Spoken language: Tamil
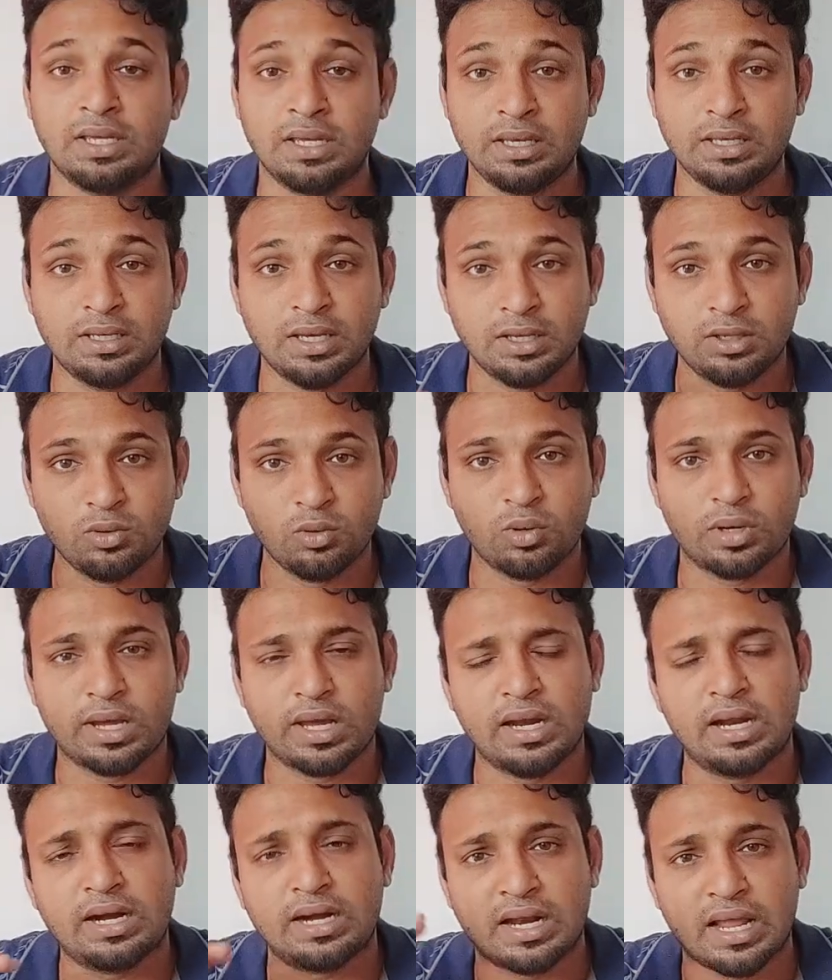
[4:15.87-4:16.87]
இங்கே
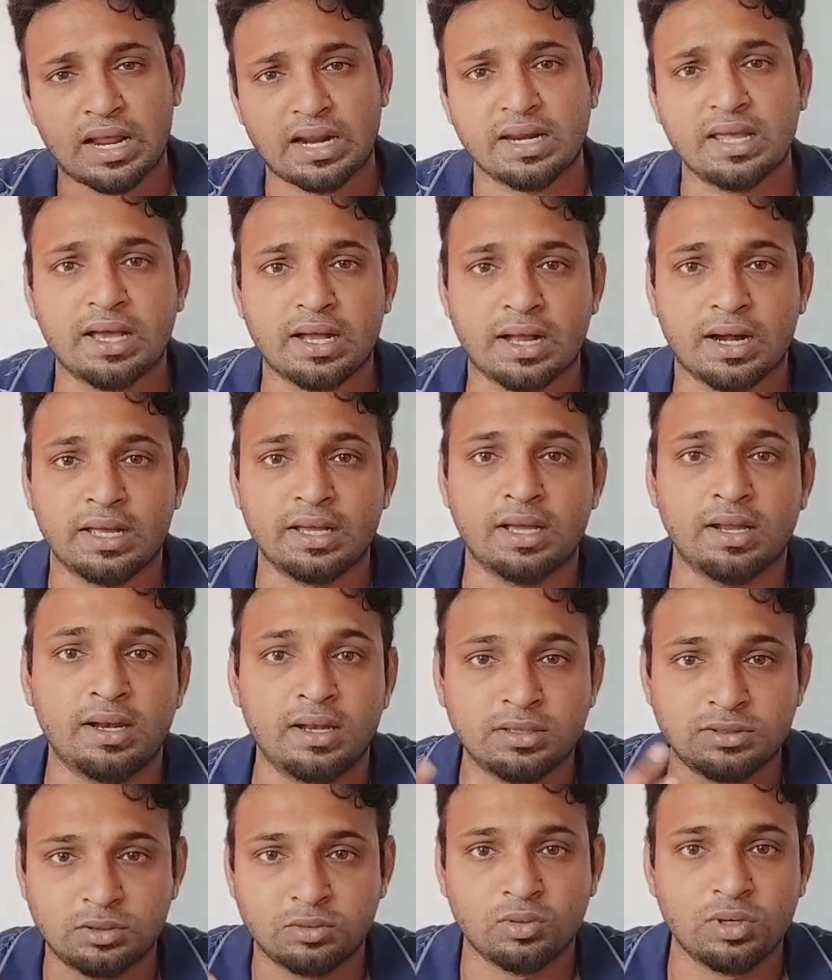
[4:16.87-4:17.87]
யூகேல நிறைய
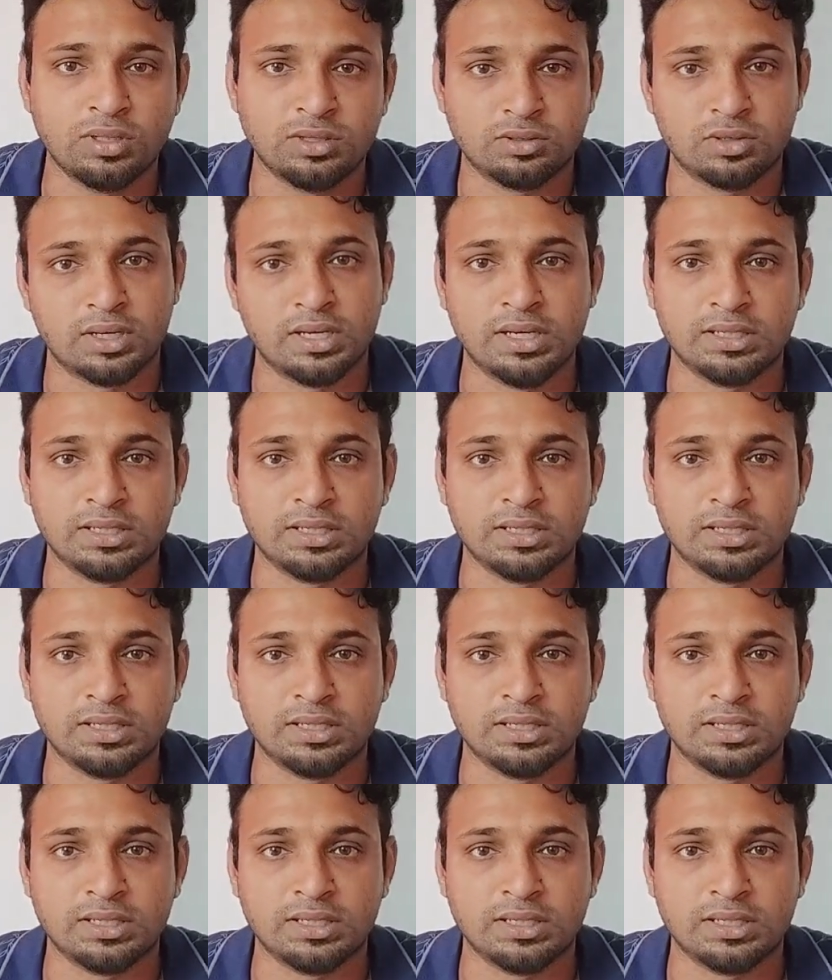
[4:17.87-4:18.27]
கடைகளில் ஸ்டூடெண்ட்ஸோட